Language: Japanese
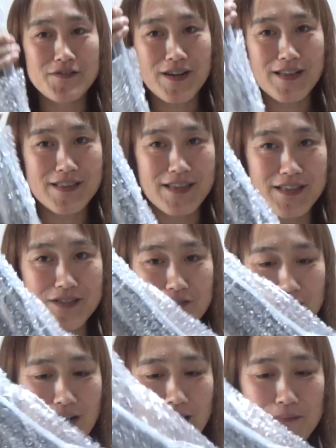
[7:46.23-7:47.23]
を買ったでしょ
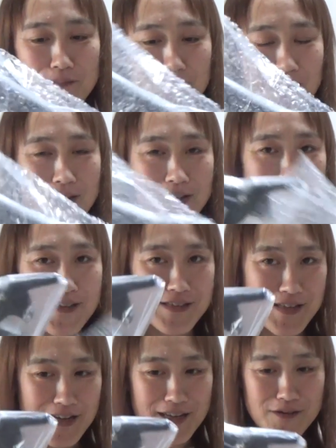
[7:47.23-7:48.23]
うか
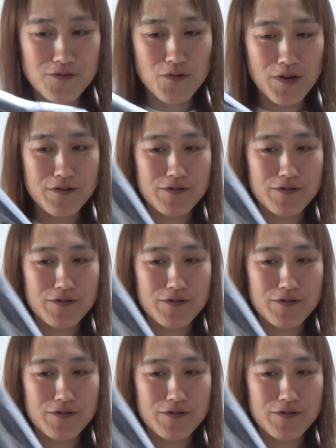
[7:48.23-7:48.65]
三脚コレ